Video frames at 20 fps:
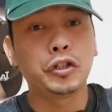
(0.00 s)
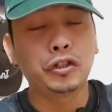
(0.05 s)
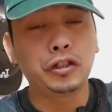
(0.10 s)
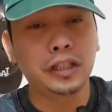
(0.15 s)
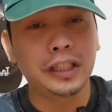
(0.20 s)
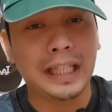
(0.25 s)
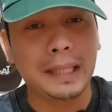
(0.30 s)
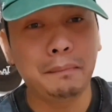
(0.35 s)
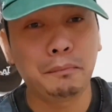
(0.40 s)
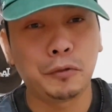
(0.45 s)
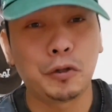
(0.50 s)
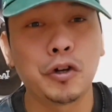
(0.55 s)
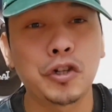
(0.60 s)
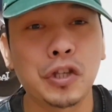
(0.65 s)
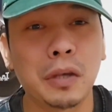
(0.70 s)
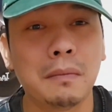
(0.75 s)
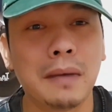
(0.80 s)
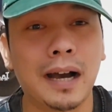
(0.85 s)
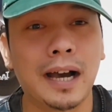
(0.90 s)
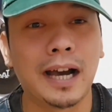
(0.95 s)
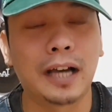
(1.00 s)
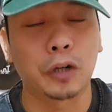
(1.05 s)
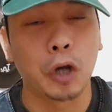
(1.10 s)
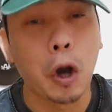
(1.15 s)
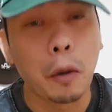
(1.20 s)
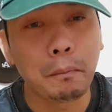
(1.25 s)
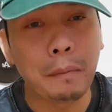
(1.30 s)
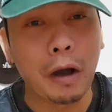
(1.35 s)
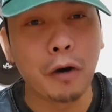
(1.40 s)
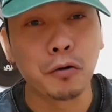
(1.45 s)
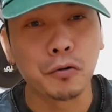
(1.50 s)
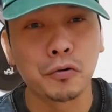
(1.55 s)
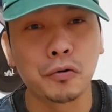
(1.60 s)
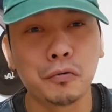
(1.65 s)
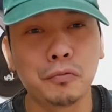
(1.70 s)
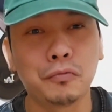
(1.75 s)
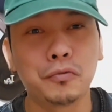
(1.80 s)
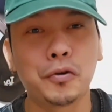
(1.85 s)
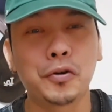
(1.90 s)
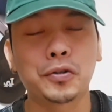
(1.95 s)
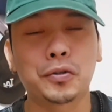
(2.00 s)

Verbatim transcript: naman yung tip ko sa mga ropa kung